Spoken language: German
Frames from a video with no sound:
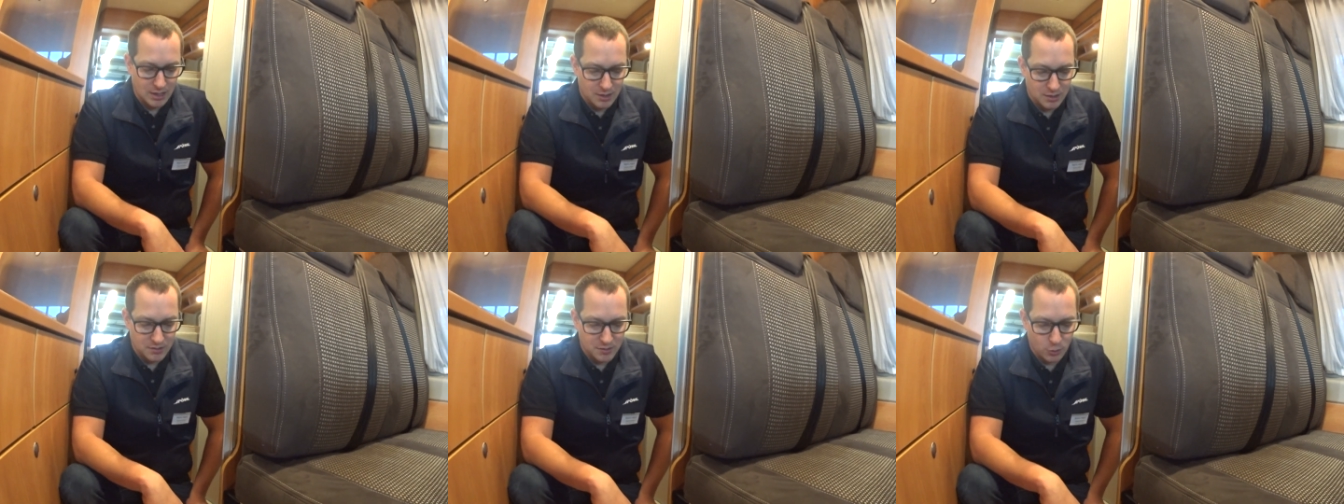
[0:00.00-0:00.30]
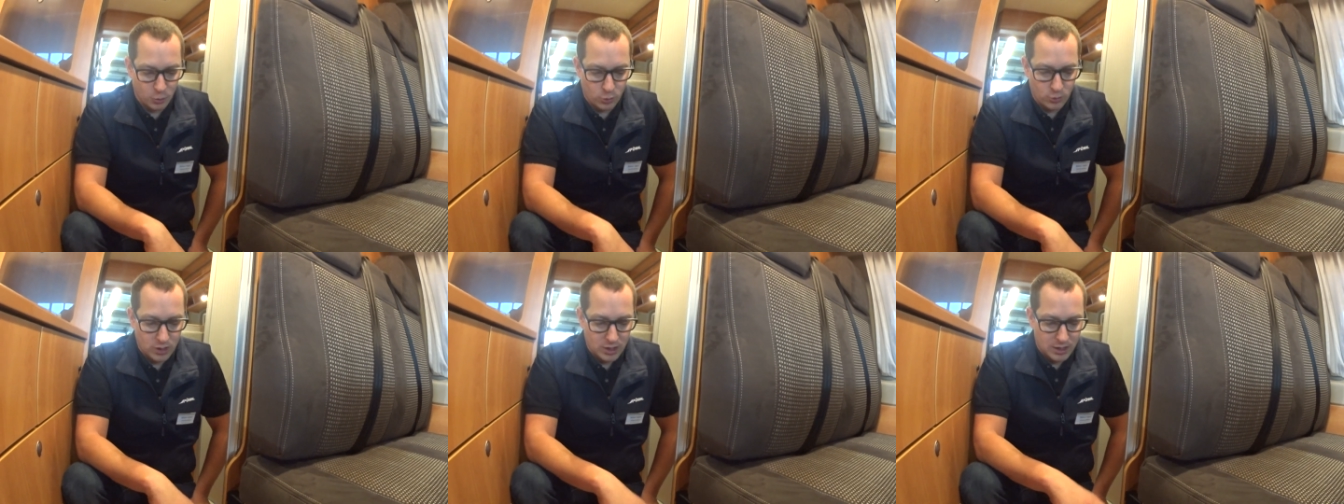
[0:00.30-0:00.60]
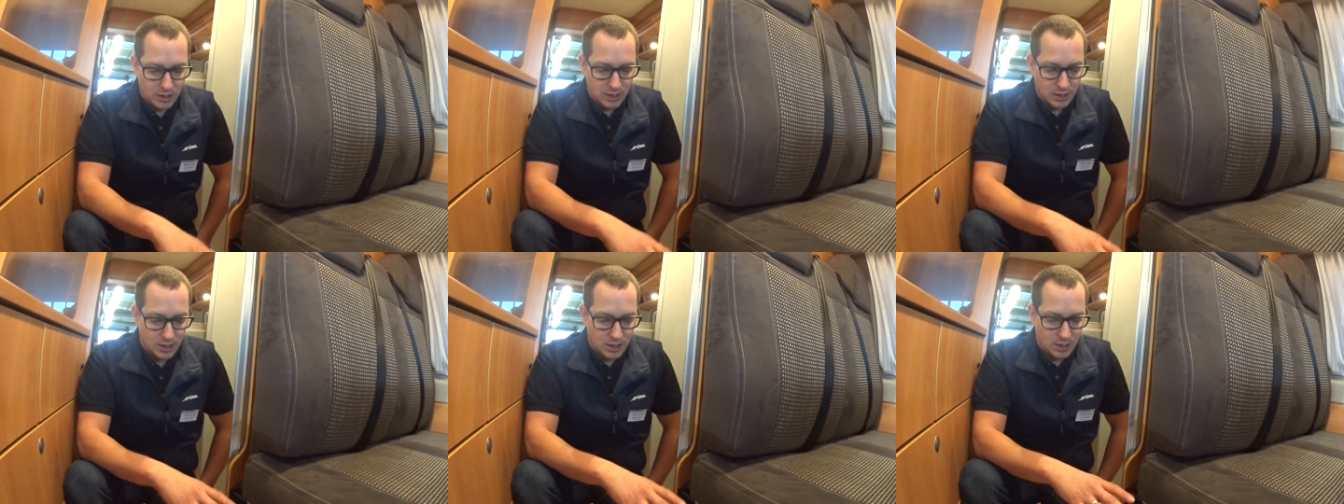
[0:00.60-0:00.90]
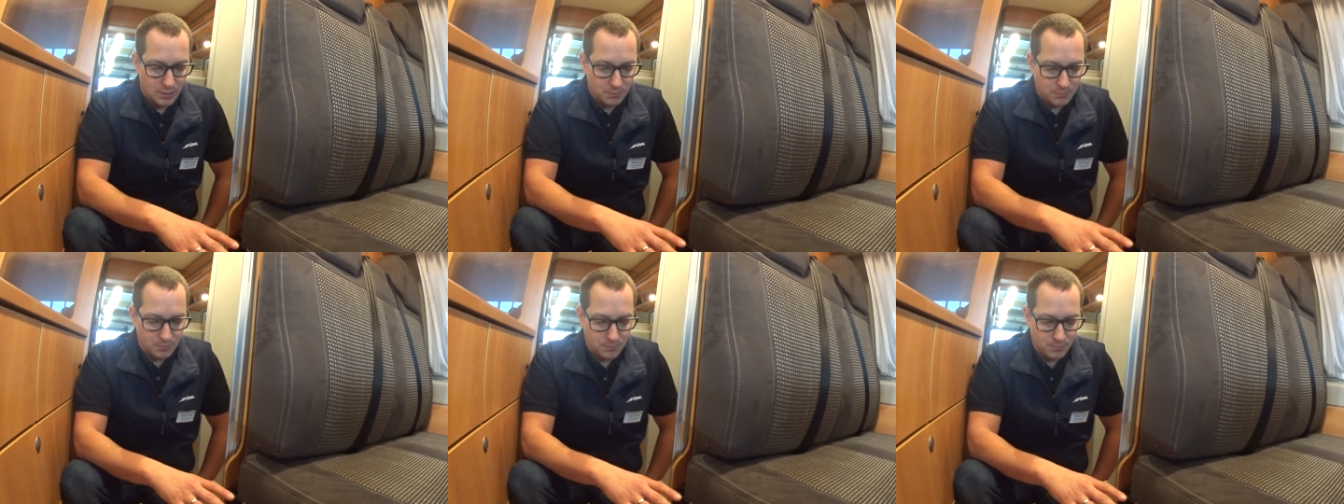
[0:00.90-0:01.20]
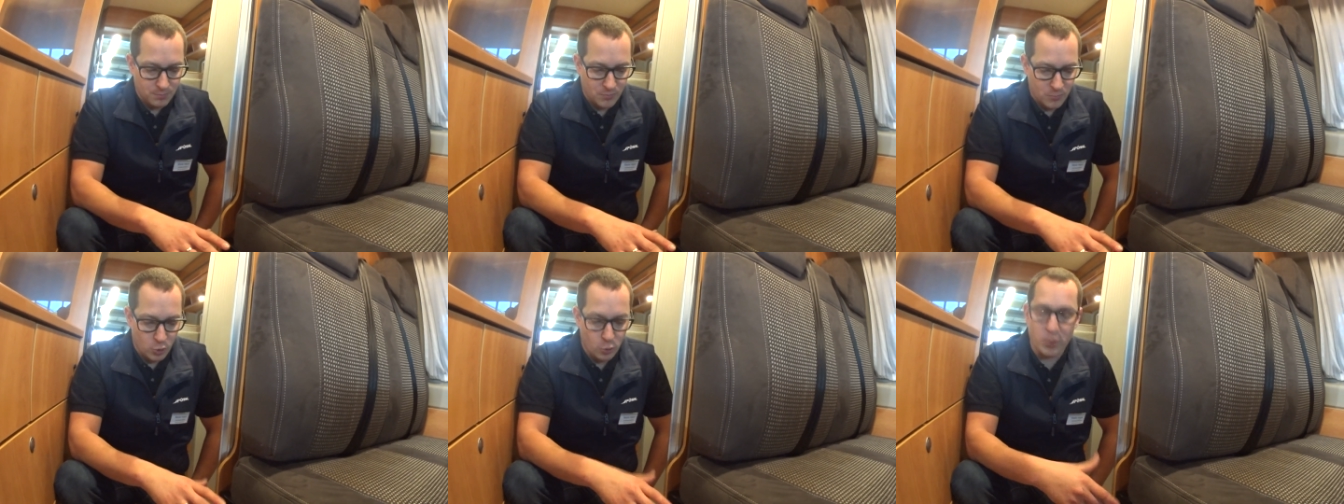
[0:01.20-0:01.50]
So,
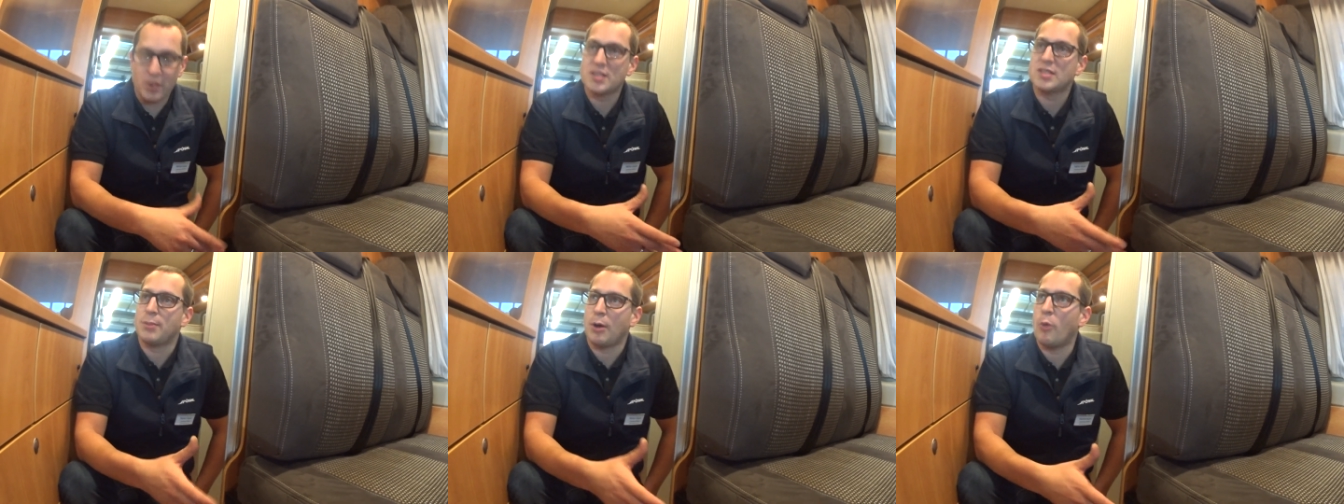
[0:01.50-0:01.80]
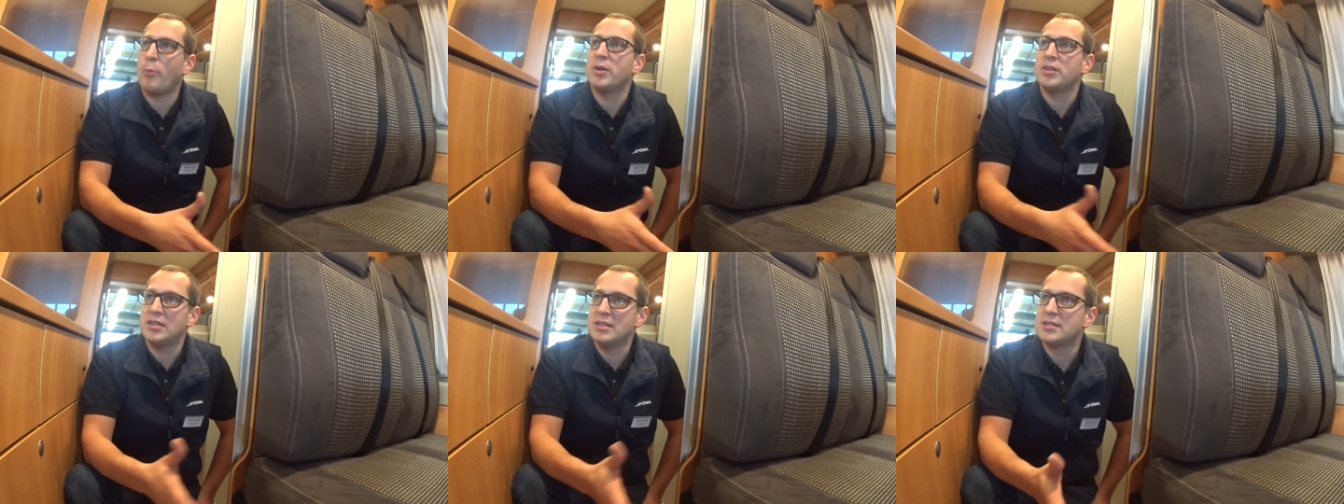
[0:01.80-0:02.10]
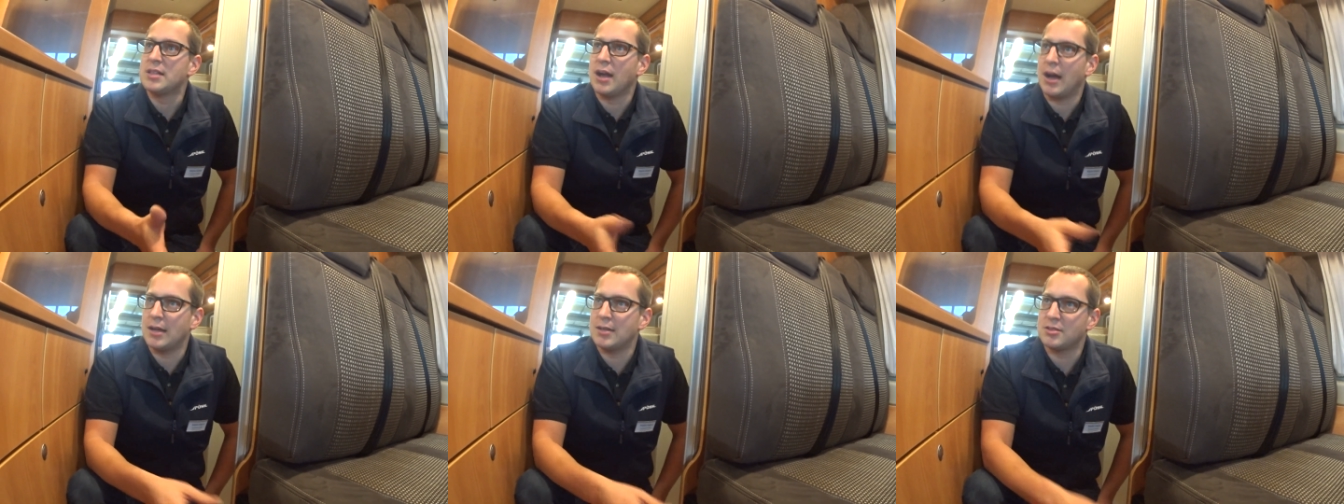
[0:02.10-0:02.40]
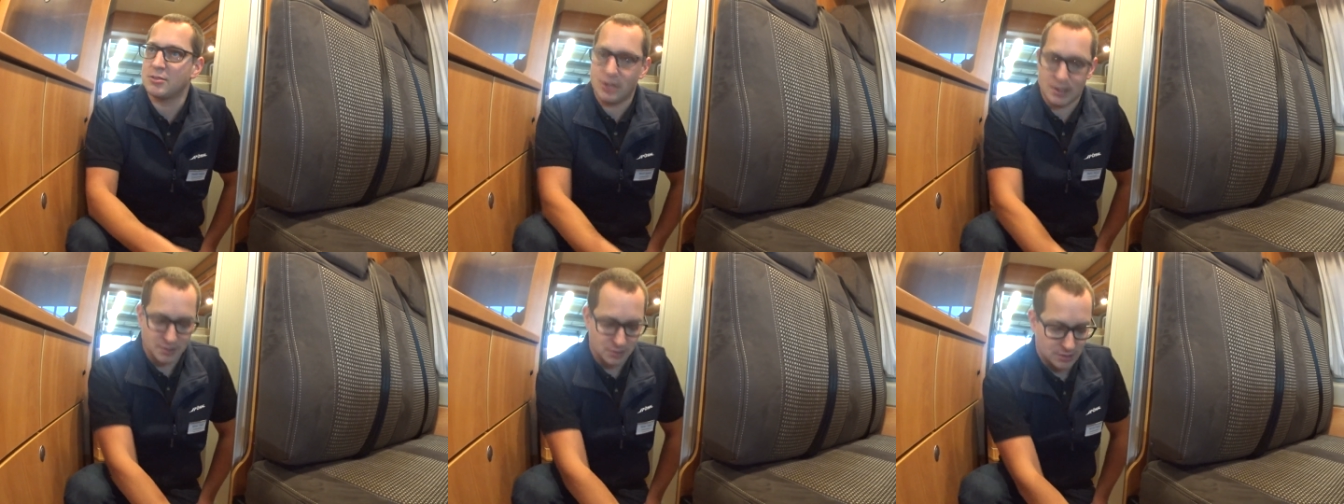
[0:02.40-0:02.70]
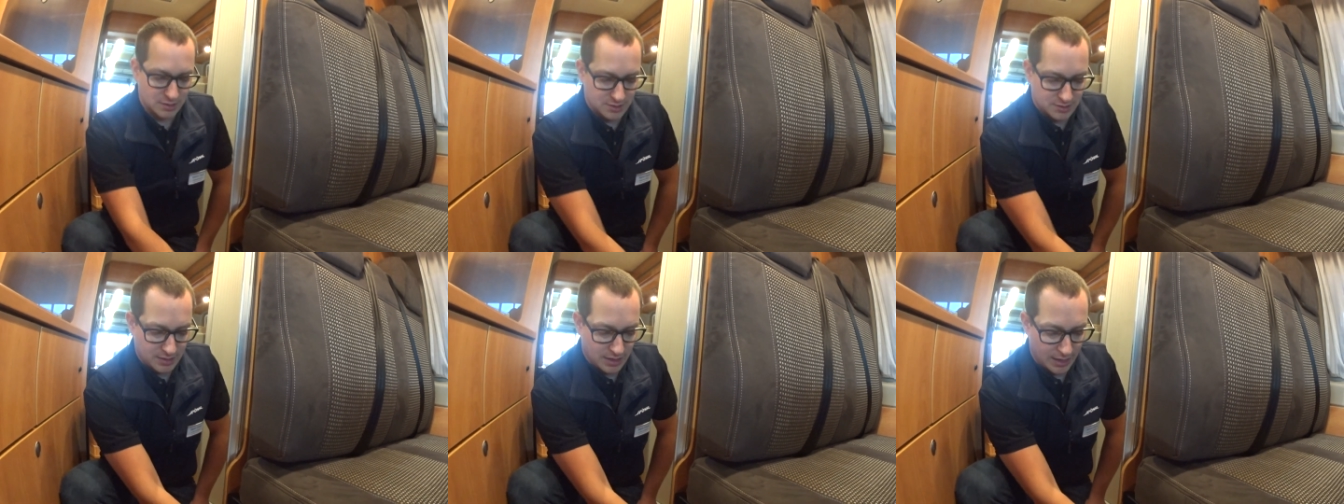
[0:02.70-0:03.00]
ähm, übrigens aber auch bei Dieselheizung, also
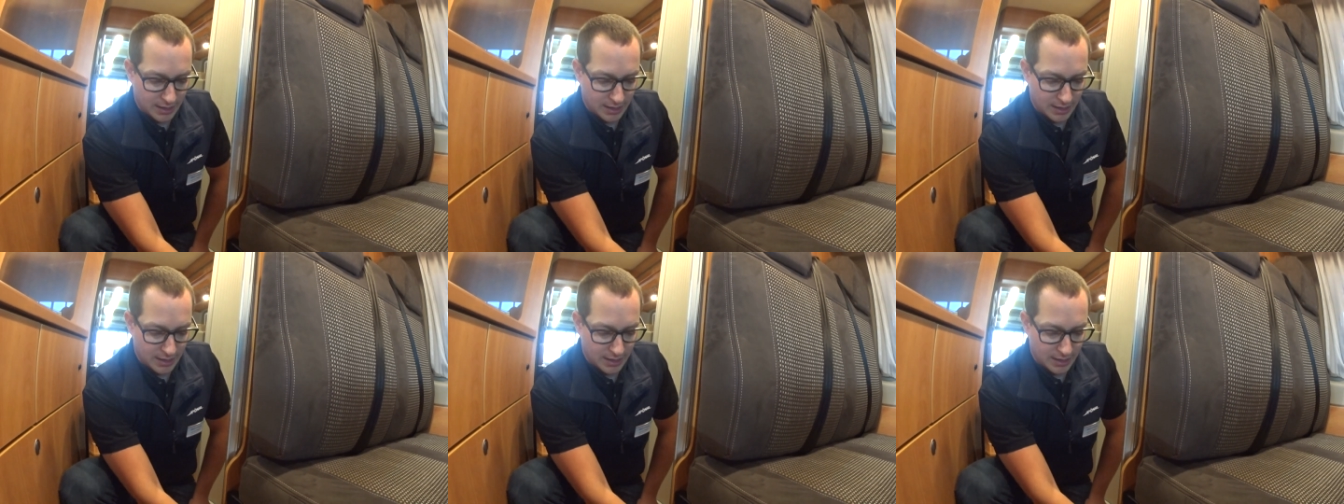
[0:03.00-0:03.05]
diese ja.